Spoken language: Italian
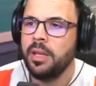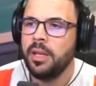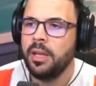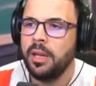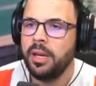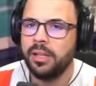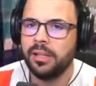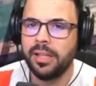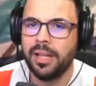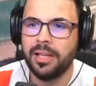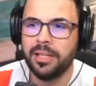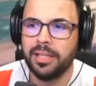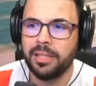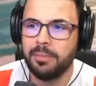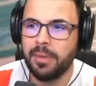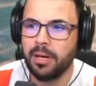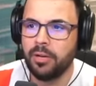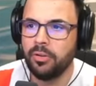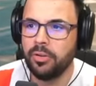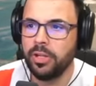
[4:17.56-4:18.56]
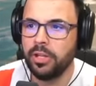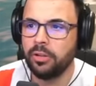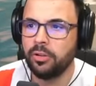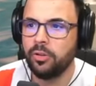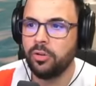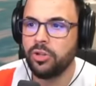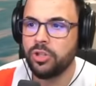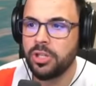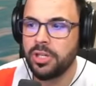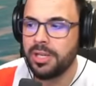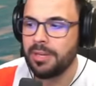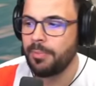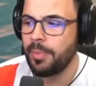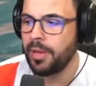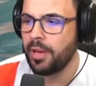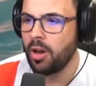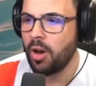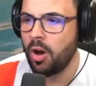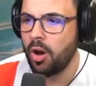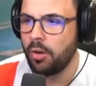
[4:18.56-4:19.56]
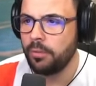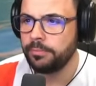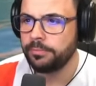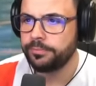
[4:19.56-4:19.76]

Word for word: E tanti mi hanno detto Sì però